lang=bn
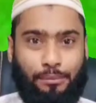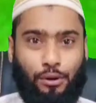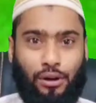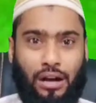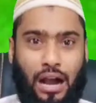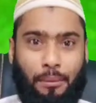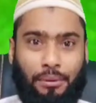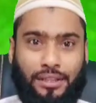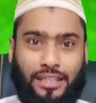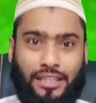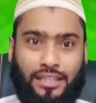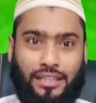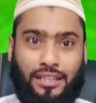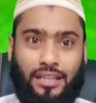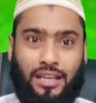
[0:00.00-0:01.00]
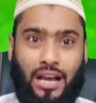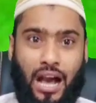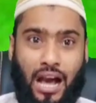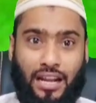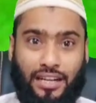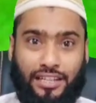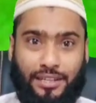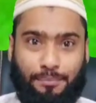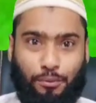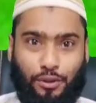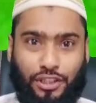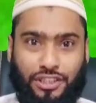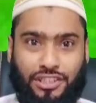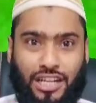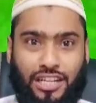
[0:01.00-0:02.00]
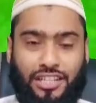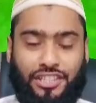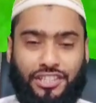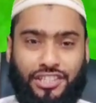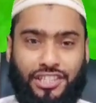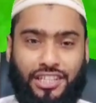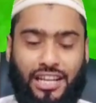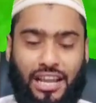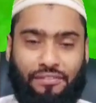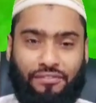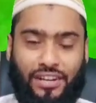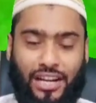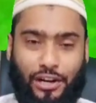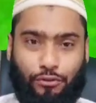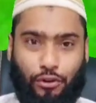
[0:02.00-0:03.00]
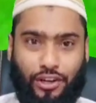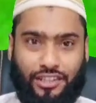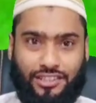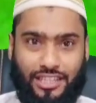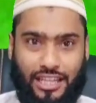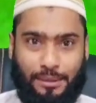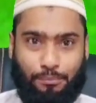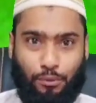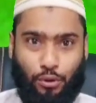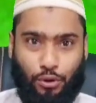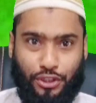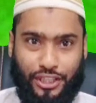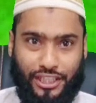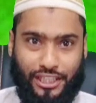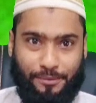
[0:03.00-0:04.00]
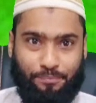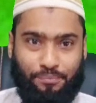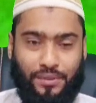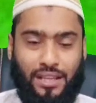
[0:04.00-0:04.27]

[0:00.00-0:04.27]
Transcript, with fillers: এবং আমাদের আরেকটি প্রতিষ্ঠান টিএম ইলেকট্রনিক্স এর পক্ষ থেকে